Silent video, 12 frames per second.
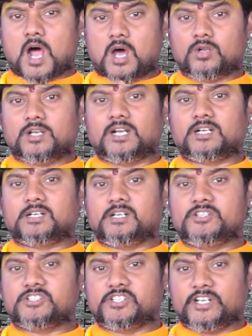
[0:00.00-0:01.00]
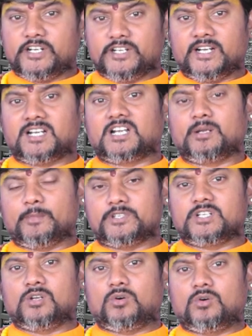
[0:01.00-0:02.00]
ఆరు గంటల నుంచి ఏడు గంటల
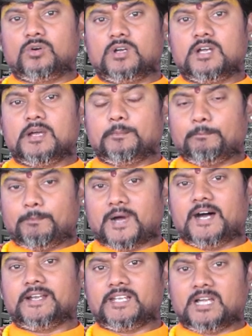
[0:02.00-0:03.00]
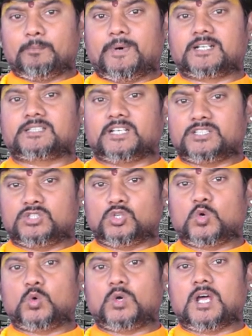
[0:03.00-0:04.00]
మధ్యలో భార్య భర్త
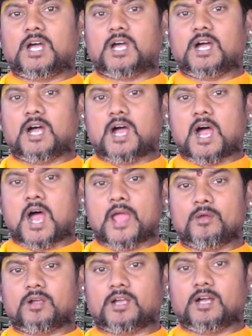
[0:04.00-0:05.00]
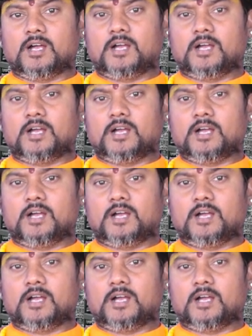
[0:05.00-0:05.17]
ఇద్దరూ కూడా ఆ యొక్క